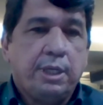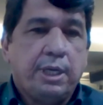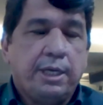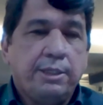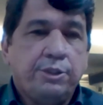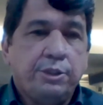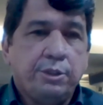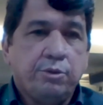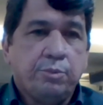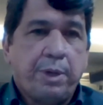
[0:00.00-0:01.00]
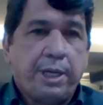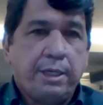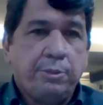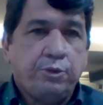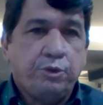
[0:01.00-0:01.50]
garantindo os
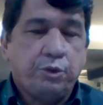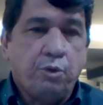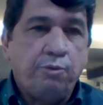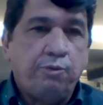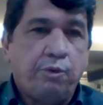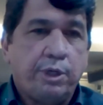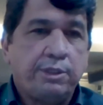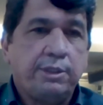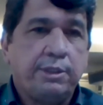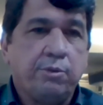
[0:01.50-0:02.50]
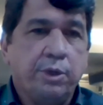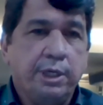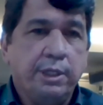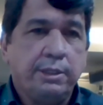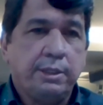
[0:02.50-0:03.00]
parâmetros de conforto e
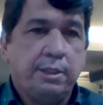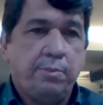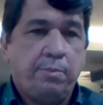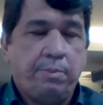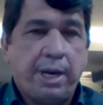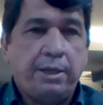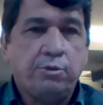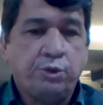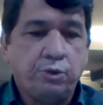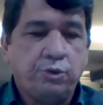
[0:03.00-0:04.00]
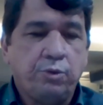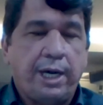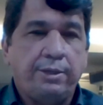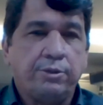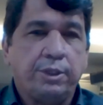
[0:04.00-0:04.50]
segurança para os
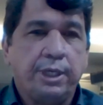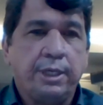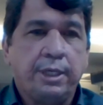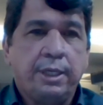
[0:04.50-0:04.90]
usuários, né?